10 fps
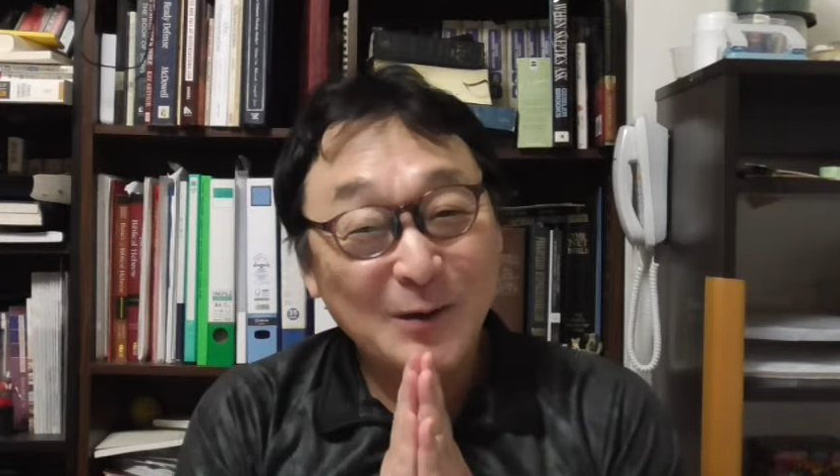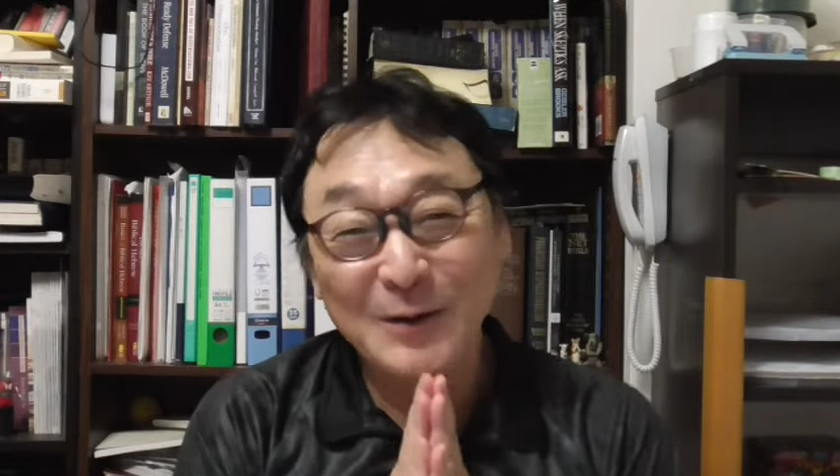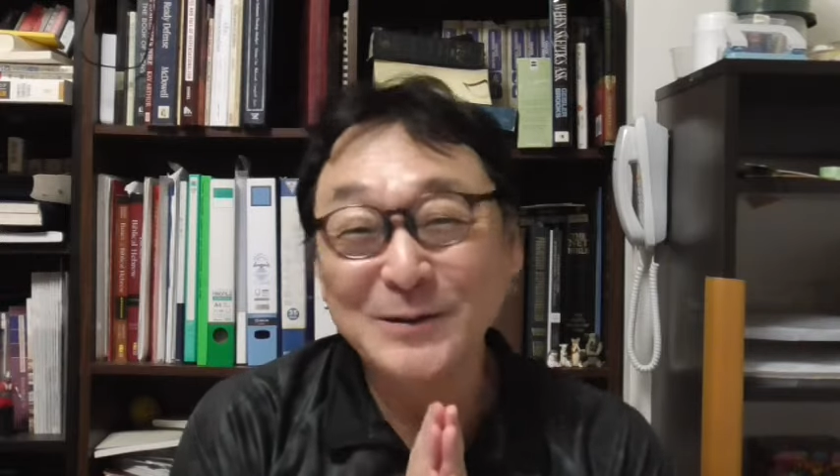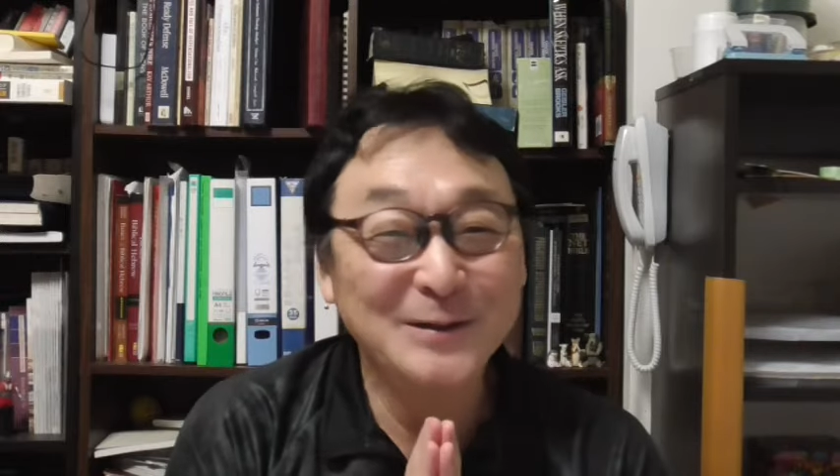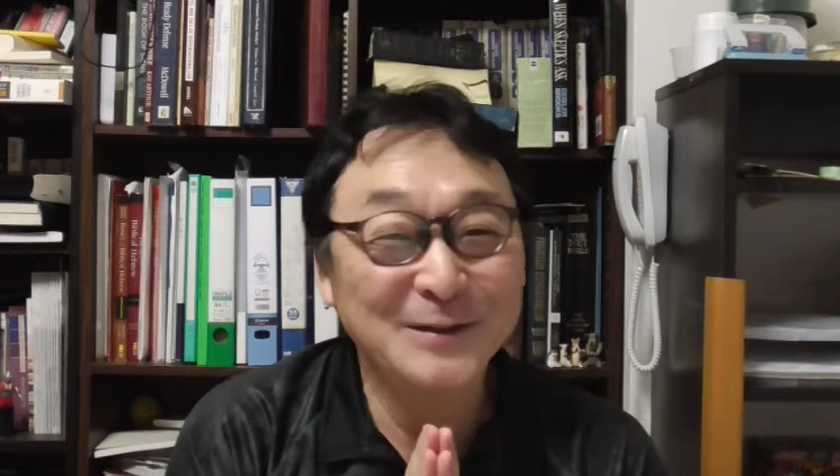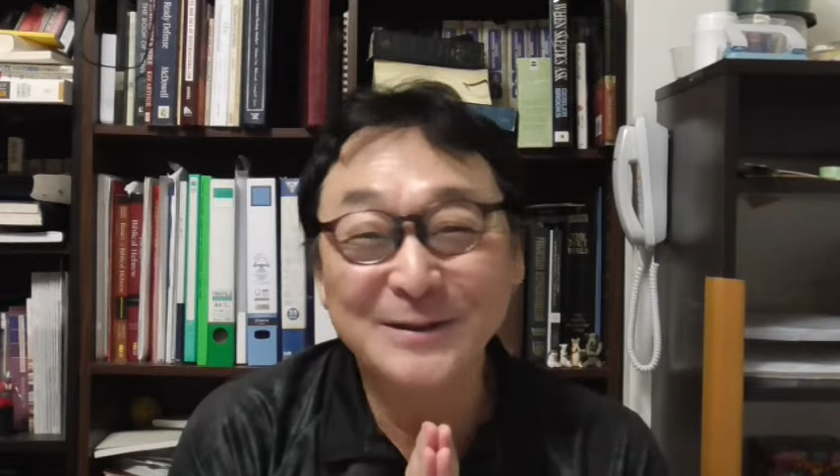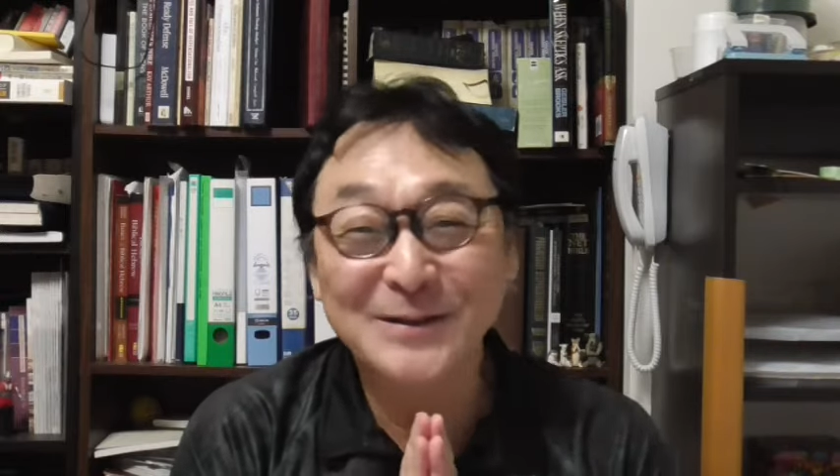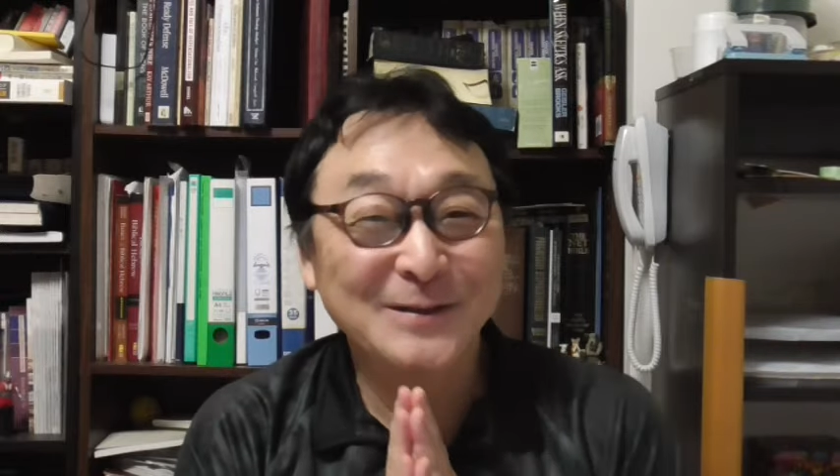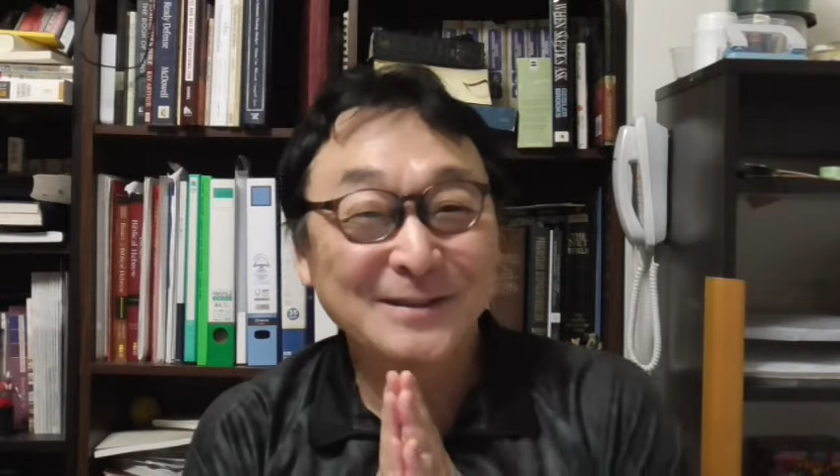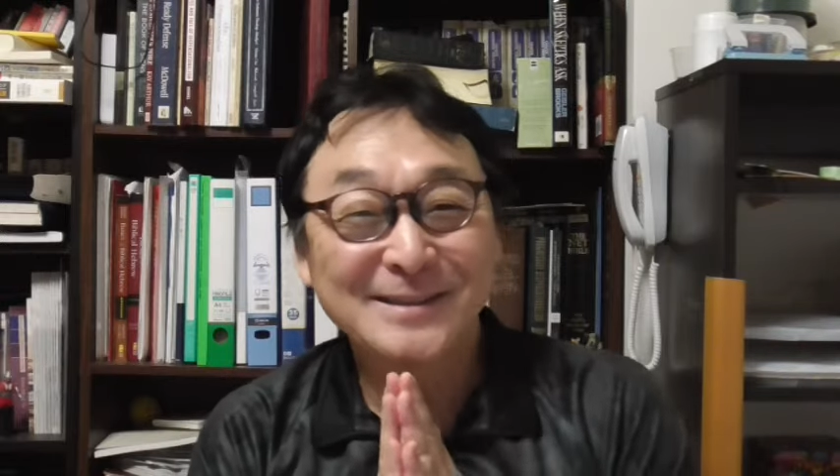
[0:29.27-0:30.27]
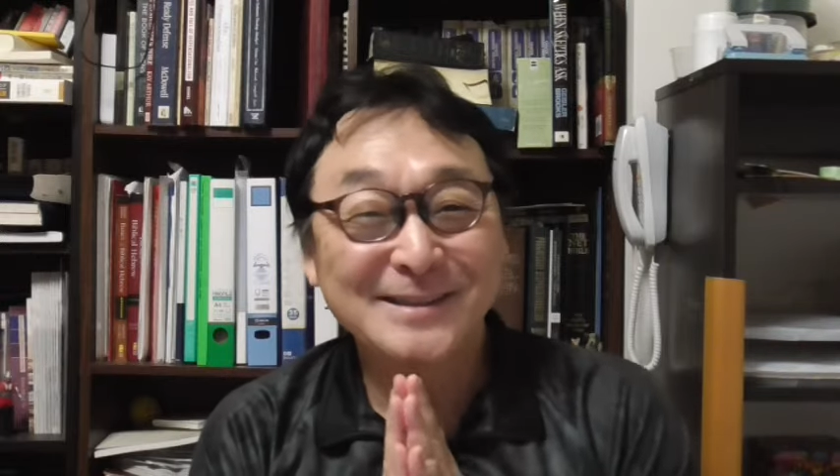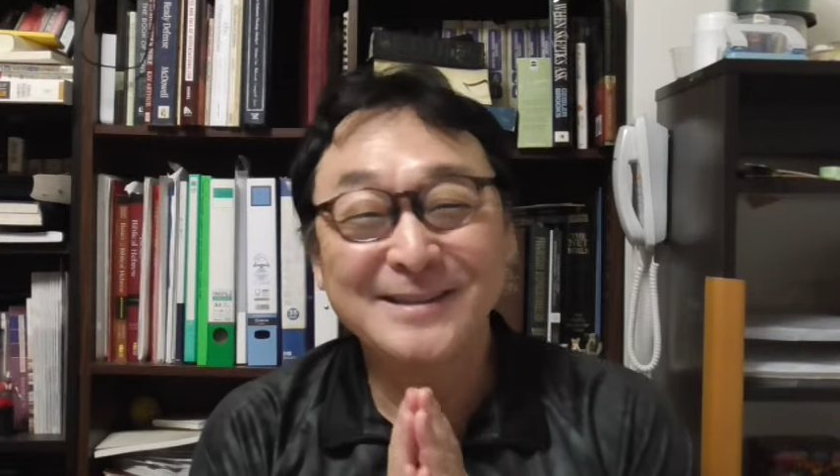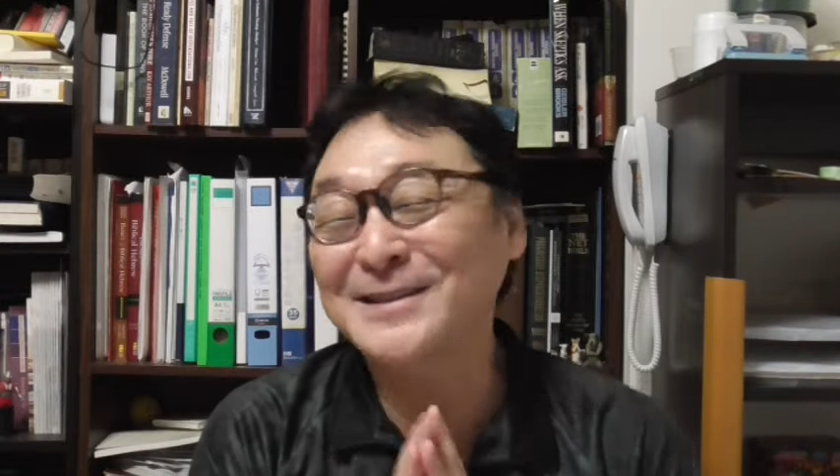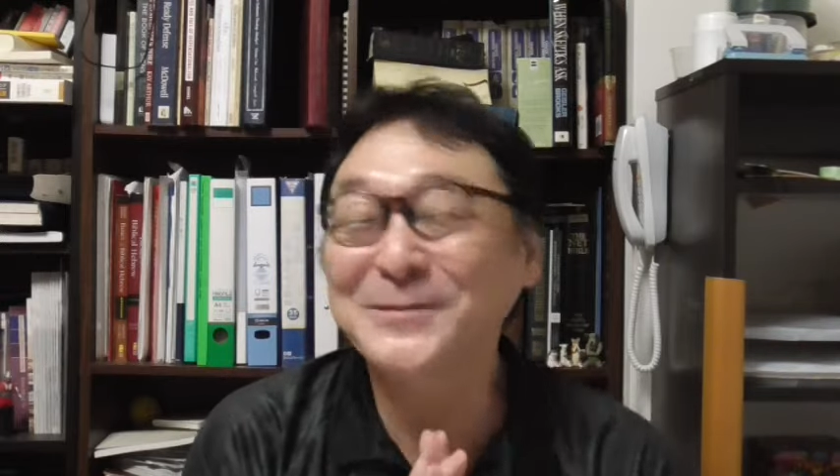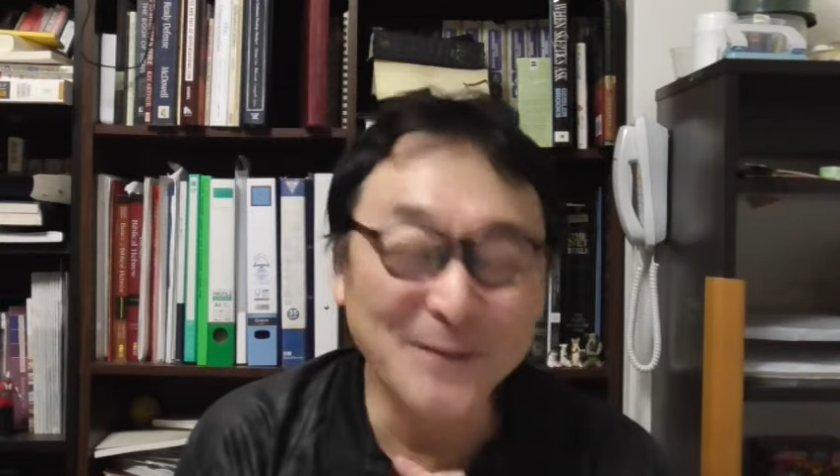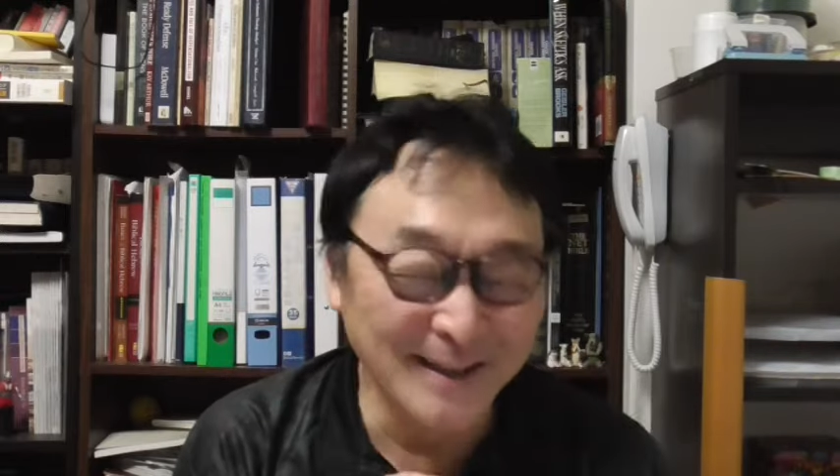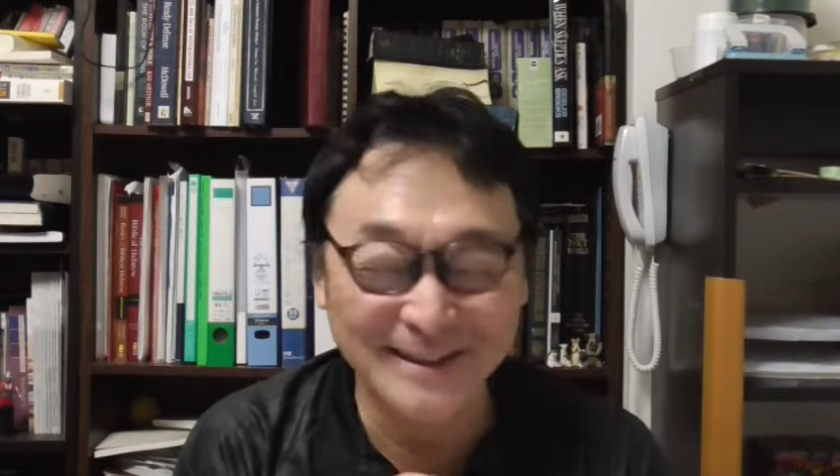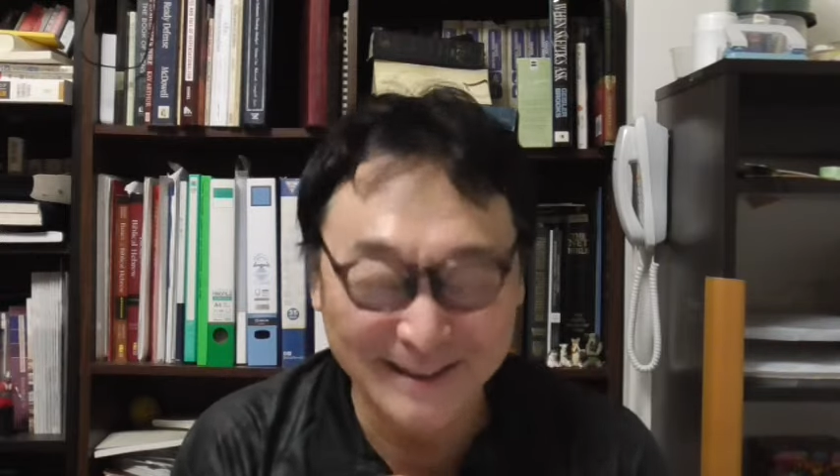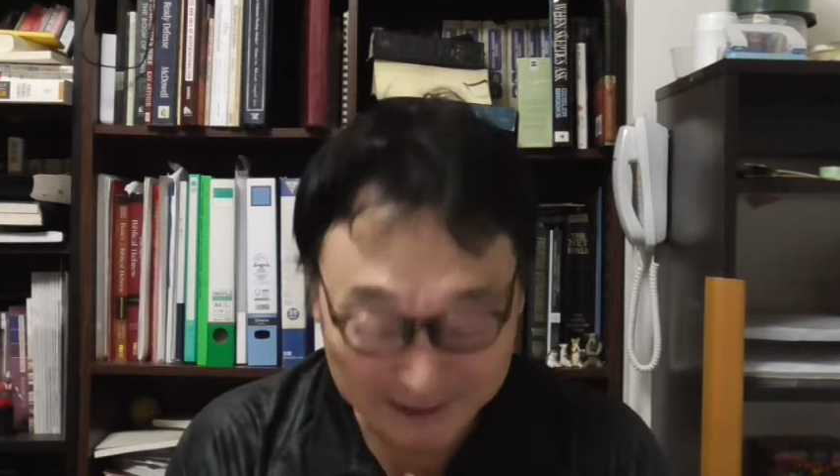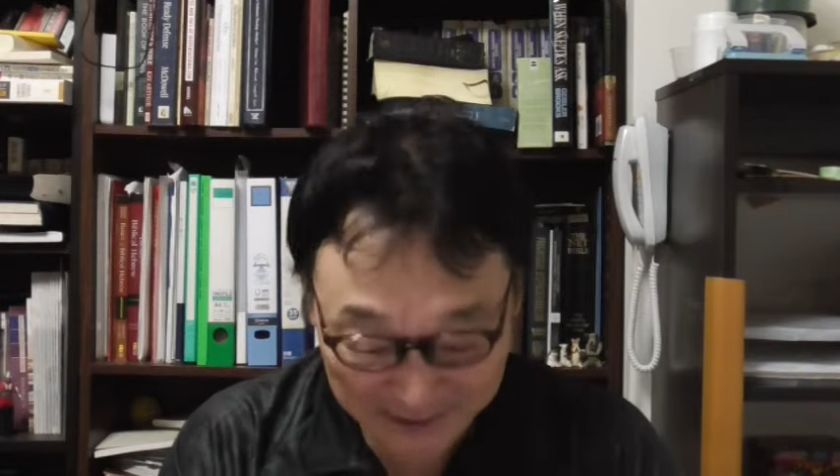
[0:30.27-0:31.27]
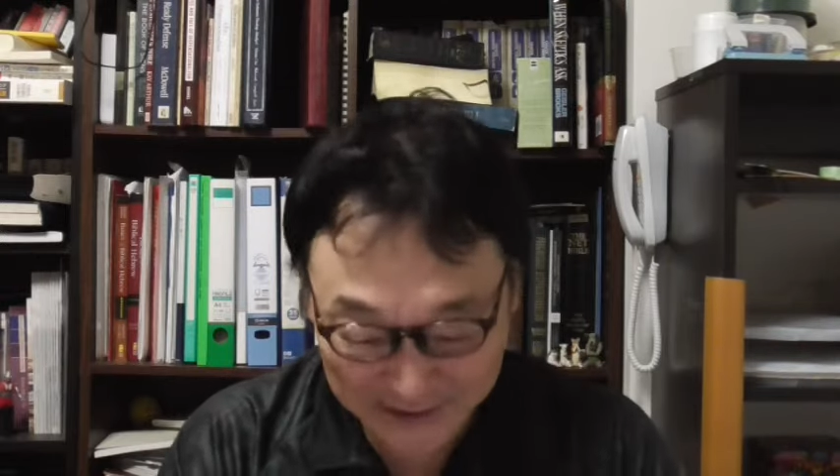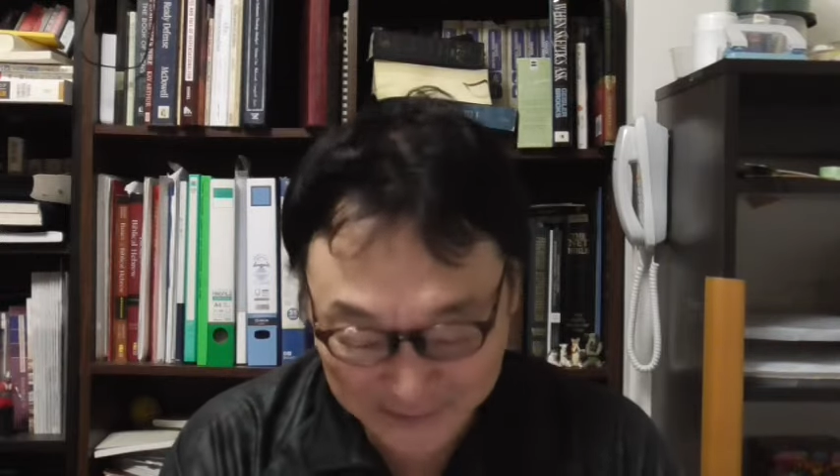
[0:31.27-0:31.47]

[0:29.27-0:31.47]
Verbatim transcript: お祈りをします。